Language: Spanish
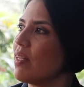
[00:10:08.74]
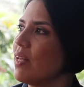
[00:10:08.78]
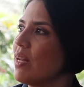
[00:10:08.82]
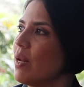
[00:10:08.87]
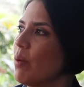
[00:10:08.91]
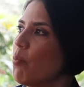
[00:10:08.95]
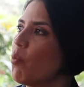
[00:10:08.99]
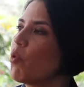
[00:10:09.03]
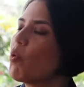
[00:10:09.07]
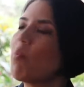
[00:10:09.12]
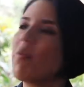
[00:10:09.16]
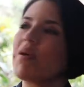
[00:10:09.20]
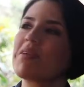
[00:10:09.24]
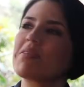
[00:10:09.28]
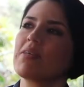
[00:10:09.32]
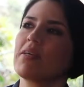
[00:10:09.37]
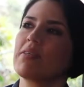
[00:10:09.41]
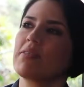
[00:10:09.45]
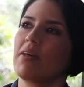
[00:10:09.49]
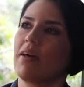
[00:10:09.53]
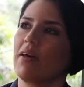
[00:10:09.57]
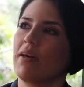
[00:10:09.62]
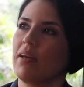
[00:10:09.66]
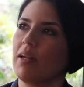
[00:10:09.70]
del amor más
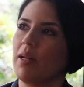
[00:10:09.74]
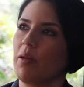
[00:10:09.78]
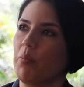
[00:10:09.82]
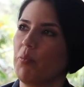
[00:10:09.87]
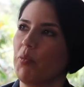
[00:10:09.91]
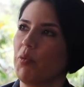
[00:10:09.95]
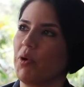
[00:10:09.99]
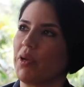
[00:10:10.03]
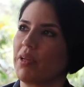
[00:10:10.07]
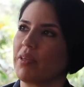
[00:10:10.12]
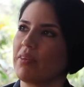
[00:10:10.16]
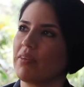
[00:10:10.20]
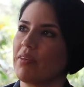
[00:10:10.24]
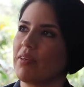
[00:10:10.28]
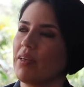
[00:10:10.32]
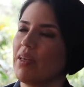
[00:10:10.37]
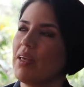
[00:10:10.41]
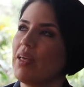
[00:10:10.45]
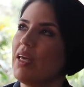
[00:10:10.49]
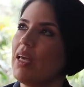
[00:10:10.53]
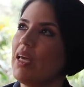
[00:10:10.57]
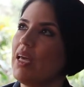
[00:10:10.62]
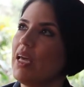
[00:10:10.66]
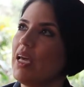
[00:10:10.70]
allá de la muerte.
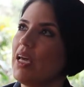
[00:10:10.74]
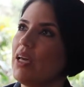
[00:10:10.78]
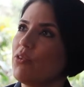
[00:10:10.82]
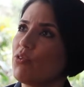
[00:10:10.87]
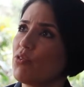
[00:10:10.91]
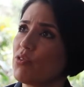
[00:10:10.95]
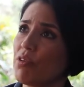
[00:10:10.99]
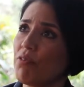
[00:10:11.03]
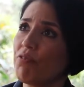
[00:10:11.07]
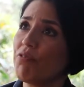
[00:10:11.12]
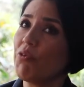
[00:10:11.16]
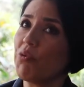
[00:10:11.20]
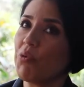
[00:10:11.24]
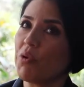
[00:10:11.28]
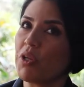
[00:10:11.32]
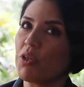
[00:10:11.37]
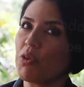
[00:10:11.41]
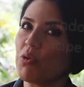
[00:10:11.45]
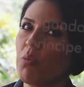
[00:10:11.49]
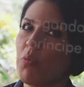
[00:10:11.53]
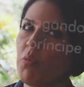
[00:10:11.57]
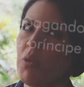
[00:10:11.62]
Entonces fue un reto